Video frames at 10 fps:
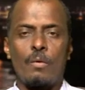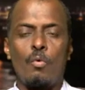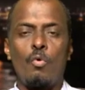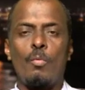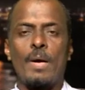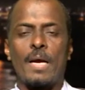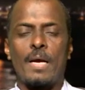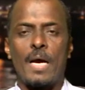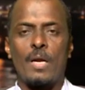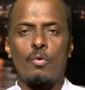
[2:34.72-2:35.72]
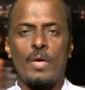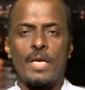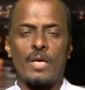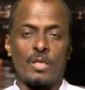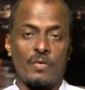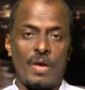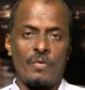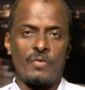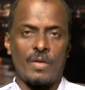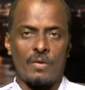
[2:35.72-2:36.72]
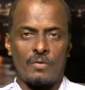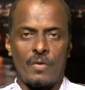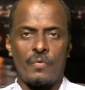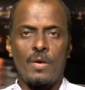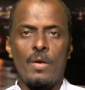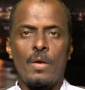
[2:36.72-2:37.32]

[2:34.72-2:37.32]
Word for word: كل ما كان هنالك ارتفاع في سعر الصرف